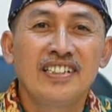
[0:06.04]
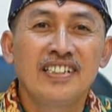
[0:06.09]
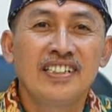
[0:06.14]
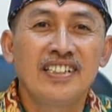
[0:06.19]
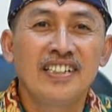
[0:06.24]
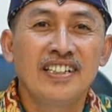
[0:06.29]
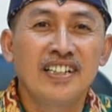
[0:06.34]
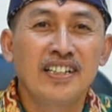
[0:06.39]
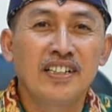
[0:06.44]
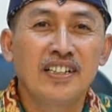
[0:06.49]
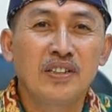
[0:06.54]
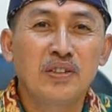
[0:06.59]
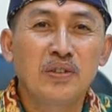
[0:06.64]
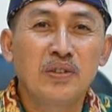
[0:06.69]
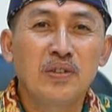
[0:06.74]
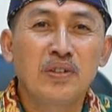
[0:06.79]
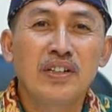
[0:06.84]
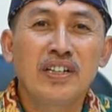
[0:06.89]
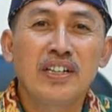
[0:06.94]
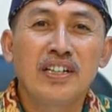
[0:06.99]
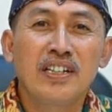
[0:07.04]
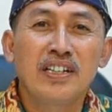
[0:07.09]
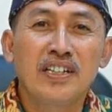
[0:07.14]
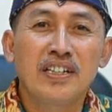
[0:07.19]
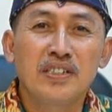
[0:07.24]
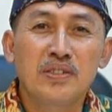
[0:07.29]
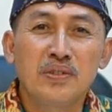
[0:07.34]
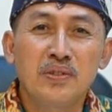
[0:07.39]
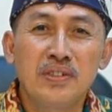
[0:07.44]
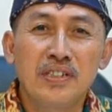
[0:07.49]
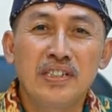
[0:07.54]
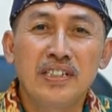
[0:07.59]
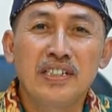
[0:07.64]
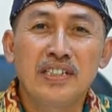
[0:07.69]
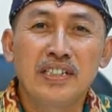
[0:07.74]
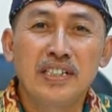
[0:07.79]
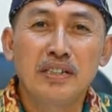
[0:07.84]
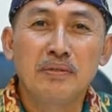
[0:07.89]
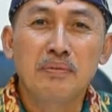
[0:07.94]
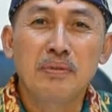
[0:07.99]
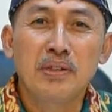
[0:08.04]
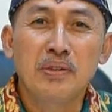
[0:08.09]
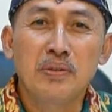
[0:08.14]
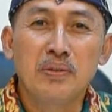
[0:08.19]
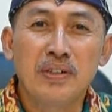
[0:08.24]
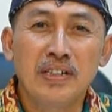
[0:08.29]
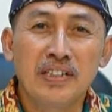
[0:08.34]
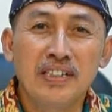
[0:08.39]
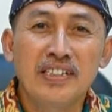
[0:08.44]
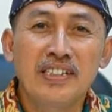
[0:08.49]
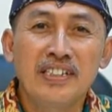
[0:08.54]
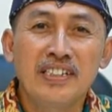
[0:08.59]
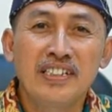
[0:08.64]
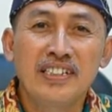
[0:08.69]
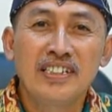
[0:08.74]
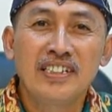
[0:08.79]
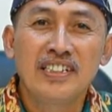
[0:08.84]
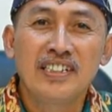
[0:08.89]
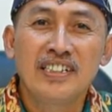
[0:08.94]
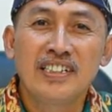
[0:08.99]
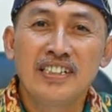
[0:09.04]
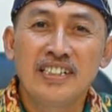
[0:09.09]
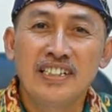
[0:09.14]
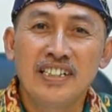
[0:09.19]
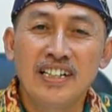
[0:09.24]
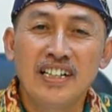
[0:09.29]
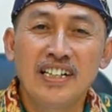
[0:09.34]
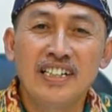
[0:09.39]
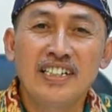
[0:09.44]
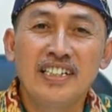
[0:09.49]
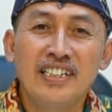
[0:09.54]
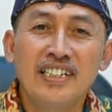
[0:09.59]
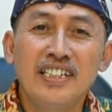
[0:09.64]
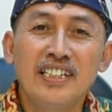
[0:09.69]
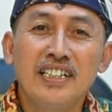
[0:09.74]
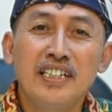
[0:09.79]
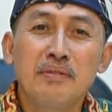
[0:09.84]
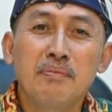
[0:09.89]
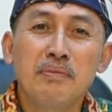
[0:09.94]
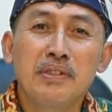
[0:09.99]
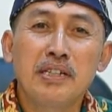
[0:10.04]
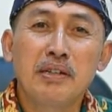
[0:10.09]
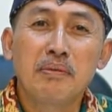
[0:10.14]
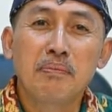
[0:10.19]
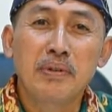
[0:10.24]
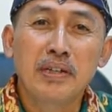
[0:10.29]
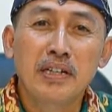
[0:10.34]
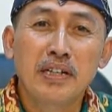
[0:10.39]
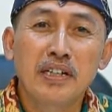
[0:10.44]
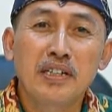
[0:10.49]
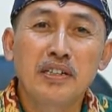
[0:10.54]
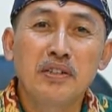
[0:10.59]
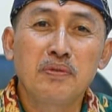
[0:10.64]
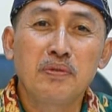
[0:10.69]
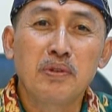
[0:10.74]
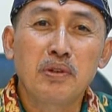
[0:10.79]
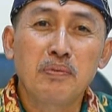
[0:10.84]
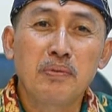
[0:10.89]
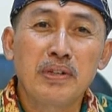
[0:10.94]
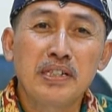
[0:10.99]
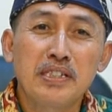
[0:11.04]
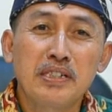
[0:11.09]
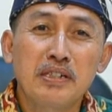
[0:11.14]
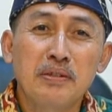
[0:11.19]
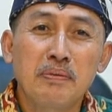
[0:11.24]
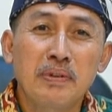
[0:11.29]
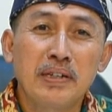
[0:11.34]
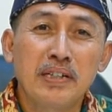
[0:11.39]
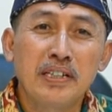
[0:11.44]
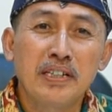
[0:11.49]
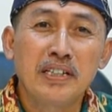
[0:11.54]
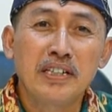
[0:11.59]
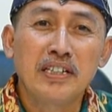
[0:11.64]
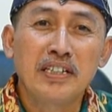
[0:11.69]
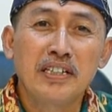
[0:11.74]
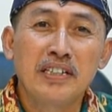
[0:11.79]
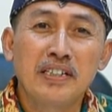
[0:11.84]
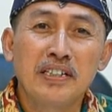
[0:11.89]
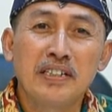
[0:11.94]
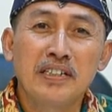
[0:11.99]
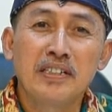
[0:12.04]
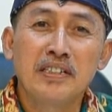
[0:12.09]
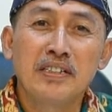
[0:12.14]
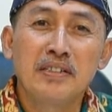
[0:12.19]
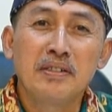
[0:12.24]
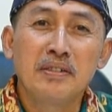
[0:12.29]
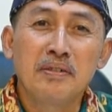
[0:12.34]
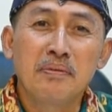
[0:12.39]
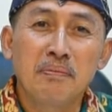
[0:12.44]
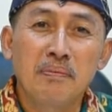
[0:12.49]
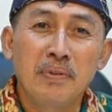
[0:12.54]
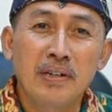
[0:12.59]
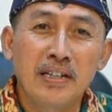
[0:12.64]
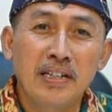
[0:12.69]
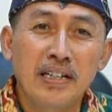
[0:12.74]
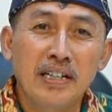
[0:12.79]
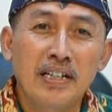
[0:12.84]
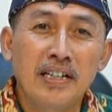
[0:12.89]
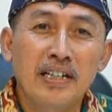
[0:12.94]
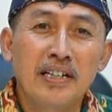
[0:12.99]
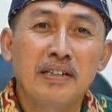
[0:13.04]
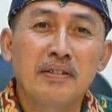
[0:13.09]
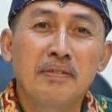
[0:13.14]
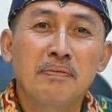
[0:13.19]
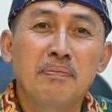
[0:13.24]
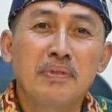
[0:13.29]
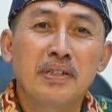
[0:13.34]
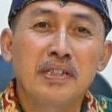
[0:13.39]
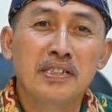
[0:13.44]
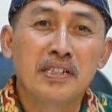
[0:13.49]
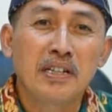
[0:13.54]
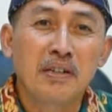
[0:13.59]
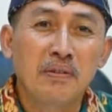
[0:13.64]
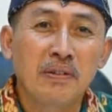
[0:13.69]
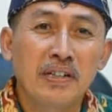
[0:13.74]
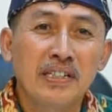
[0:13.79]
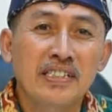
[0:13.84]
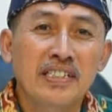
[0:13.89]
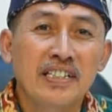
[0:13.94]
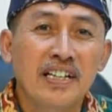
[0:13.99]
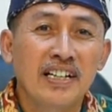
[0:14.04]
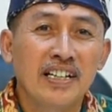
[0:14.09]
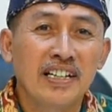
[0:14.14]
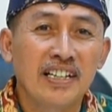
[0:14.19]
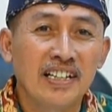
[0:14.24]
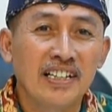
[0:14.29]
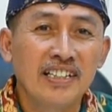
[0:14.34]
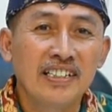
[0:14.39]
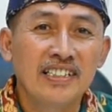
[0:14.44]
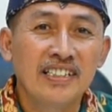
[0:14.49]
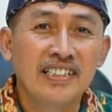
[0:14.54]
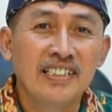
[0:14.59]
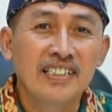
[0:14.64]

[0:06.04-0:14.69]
Direktur RSUD Genteng Banyuwangi. Dengan ini ingin menyampaikan informasi kepada para pirsawan sekalian